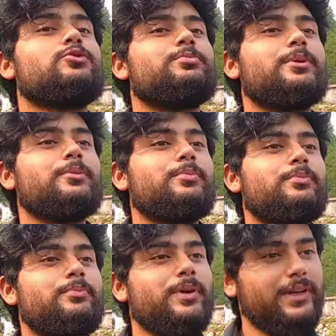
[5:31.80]
उसमें
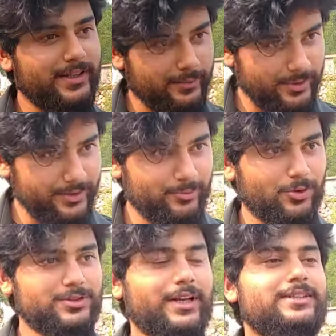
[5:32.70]
फेलियर भी
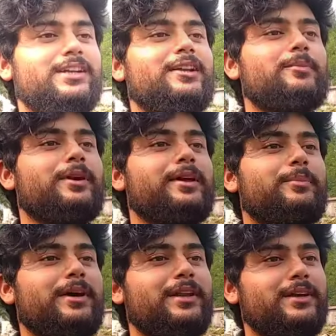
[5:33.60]
बहुत सारे झेलने पड़े
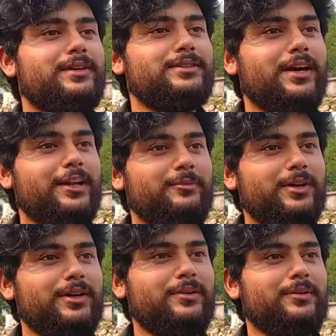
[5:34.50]
पहले स्टार्टिंग
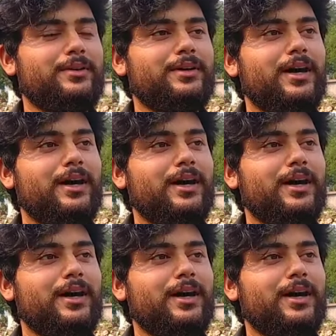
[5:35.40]
में